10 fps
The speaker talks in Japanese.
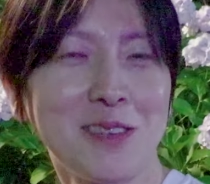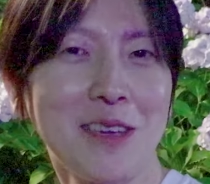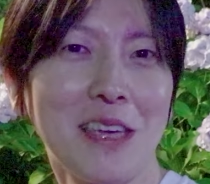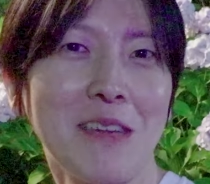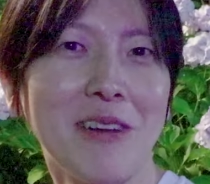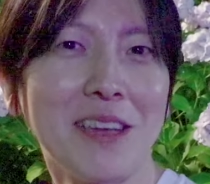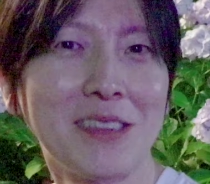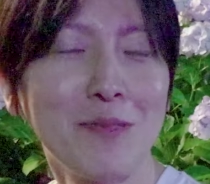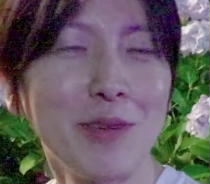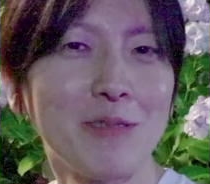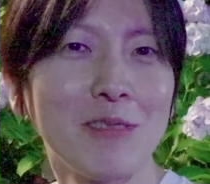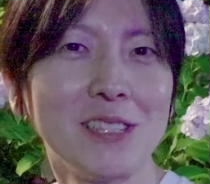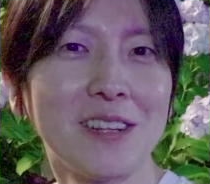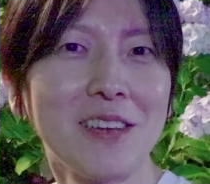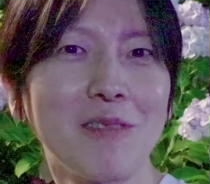影系はやってみるとい
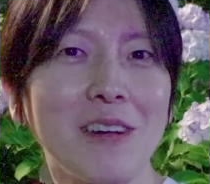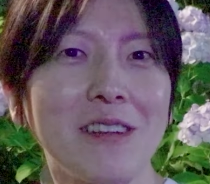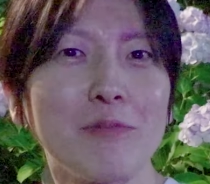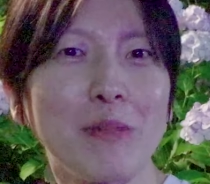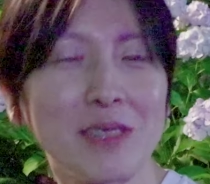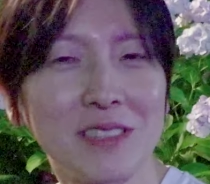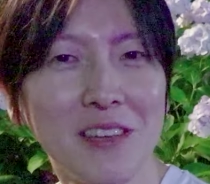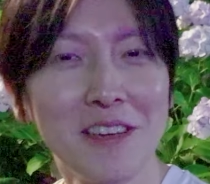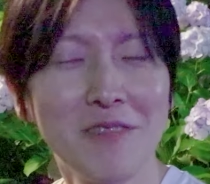いんじゃないのかなと思います。